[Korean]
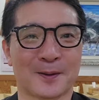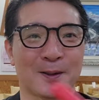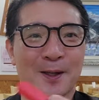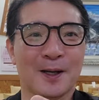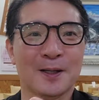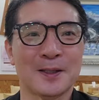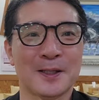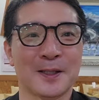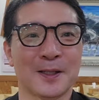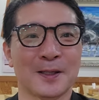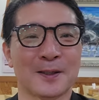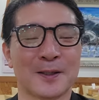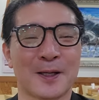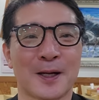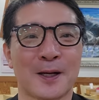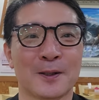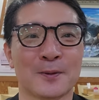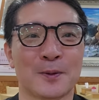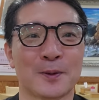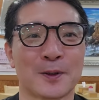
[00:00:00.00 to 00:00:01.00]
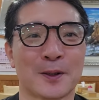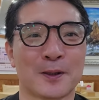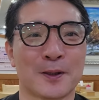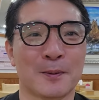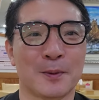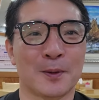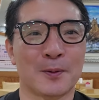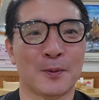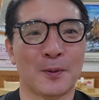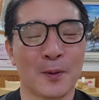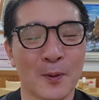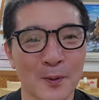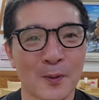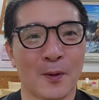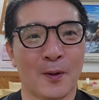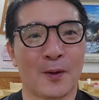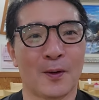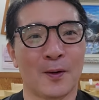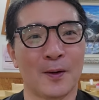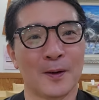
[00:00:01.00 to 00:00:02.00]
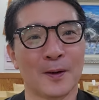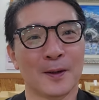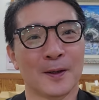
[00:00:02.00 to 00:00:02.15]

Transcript: 다시 착한 요사 TV로 오고